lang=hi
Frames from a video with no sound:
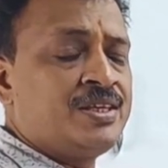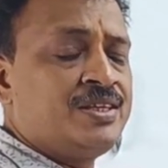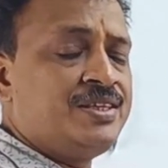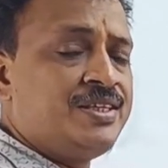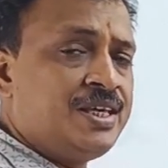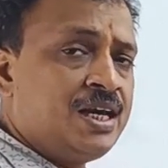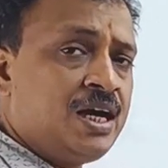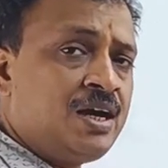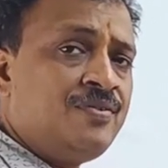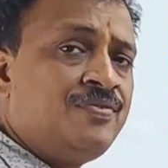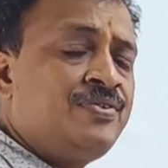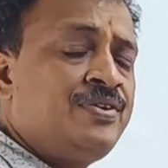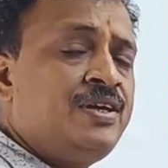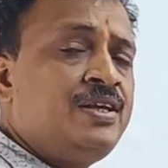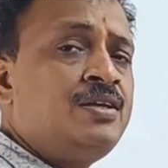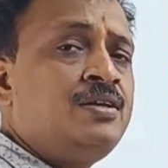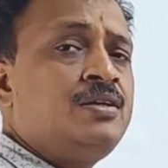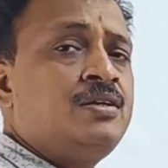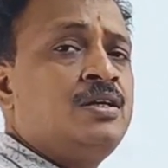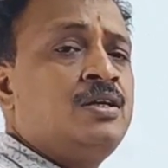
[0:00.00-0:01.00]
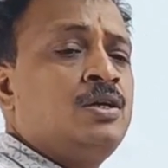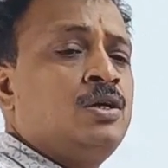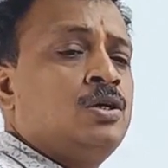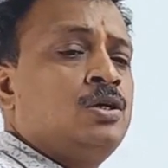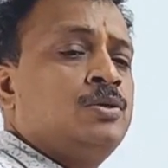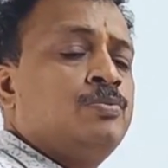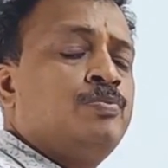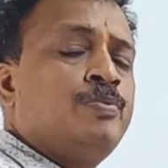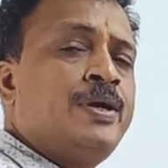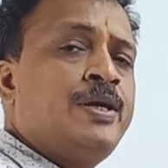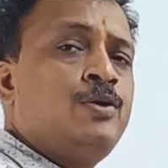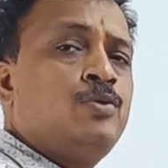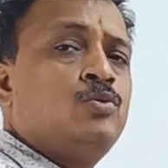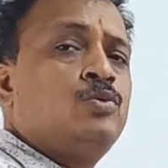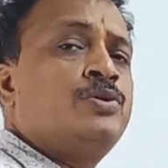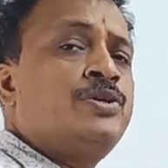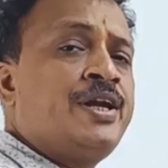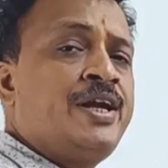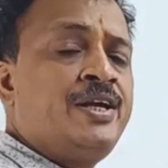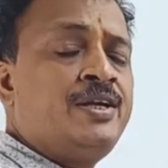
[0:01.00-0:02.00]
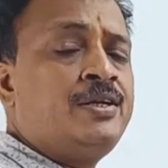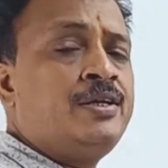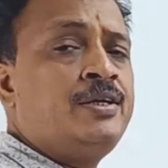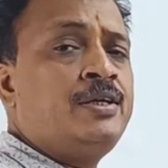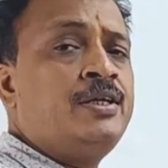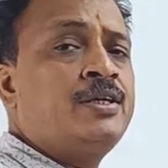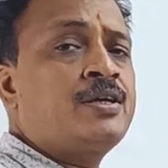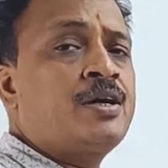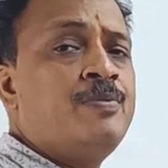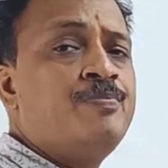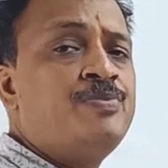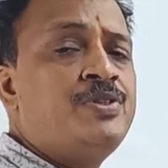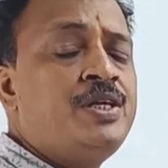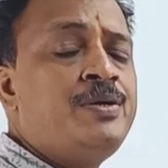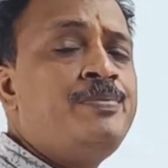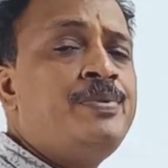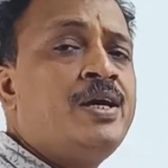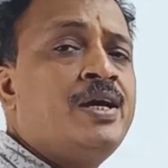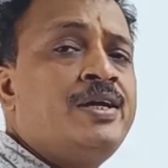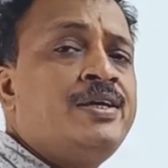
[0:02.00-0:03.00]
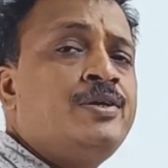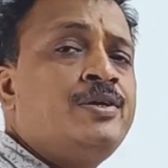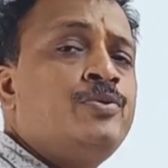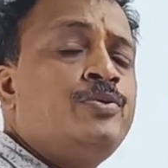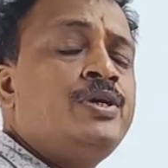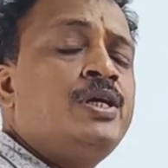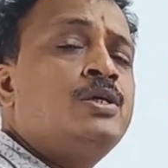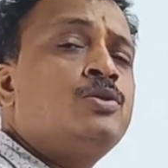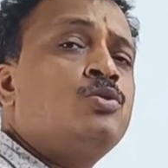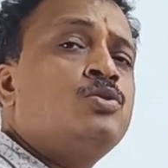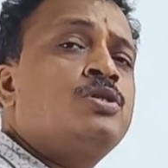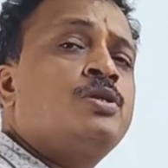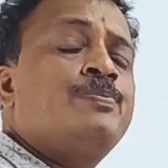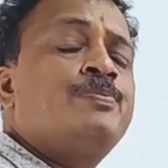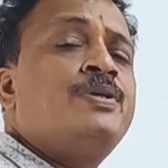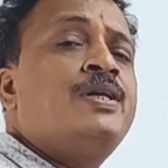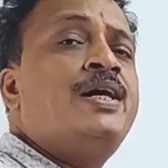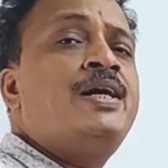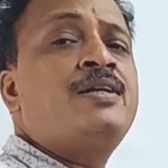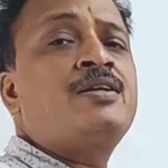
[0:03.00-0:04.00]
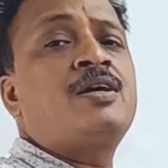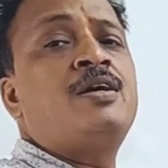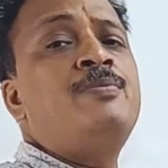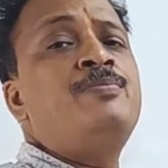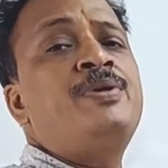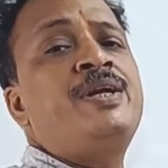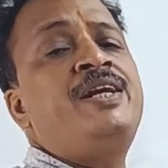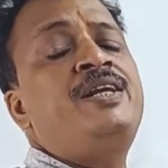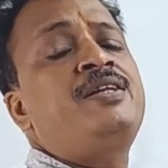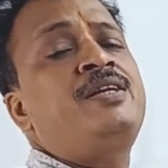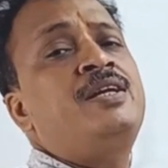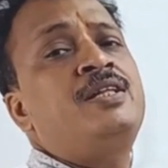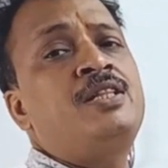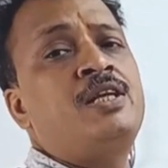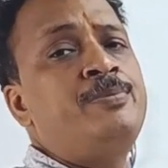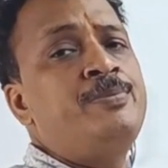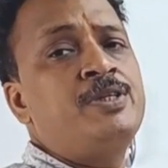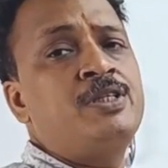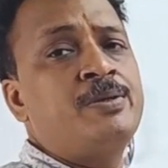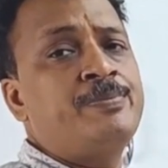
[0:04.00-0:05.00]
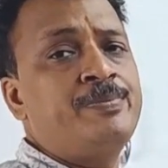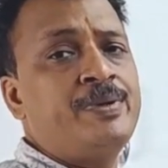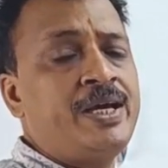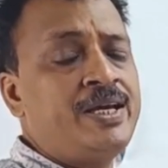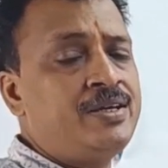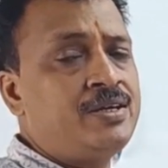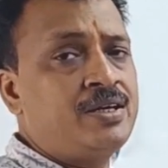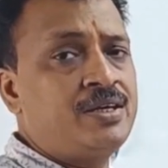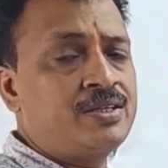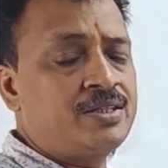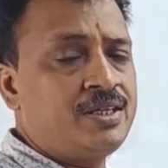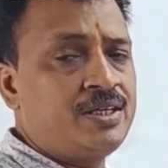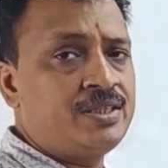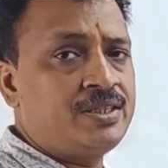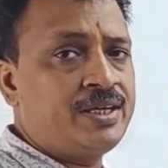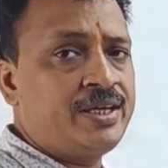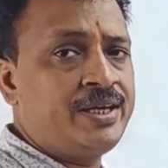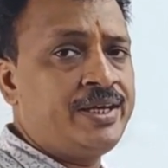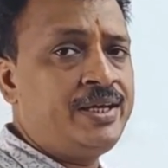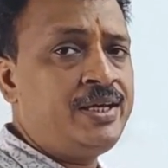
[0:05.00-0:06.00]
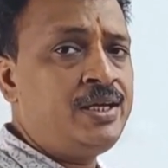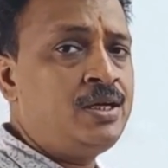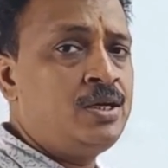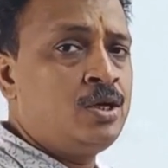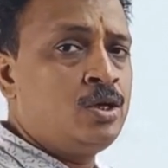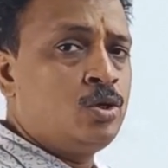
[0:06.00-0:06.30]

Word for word: या फिर भाई रेट कमती में आई हुई है तो सप्लायर कम रेट के अंदर में सप्लाई कर देता है